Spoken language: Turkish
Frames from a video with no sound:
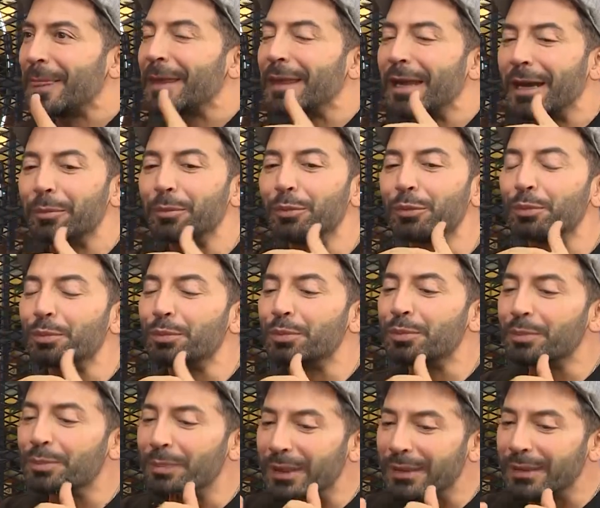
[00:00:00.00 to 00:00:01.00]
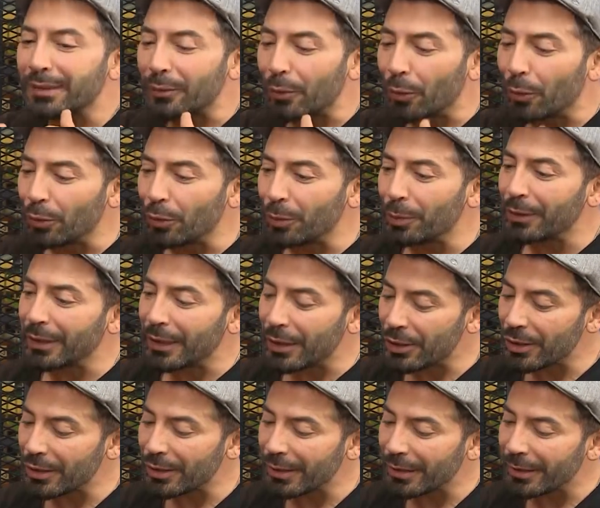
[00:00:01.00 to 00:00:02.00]
Yani bu, bakın ölümün
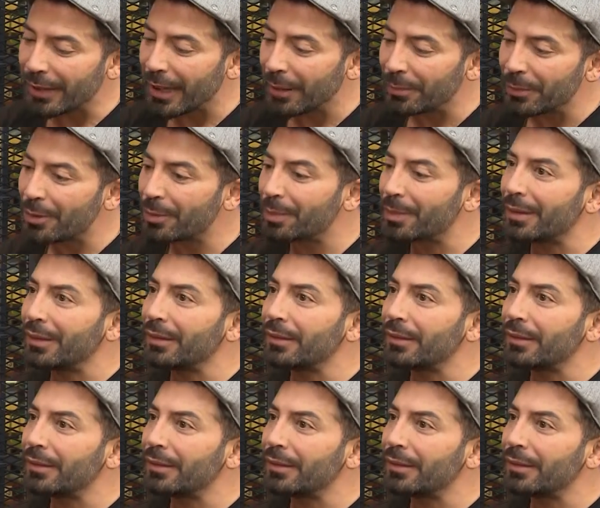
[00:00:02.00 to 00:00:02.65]
eşiğine gelmiş bir